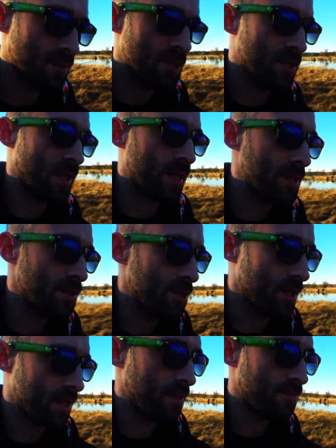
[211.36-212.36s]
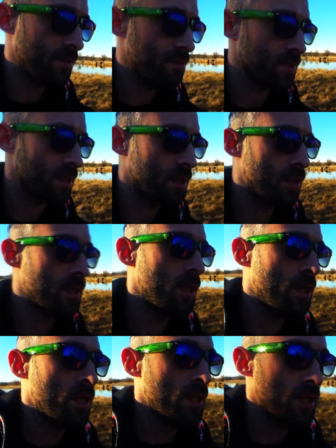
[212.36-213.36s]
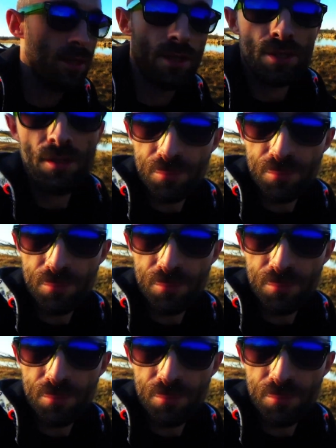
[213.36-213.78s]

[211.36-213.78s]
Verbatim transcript: właśnie nakręcić taki filmik y,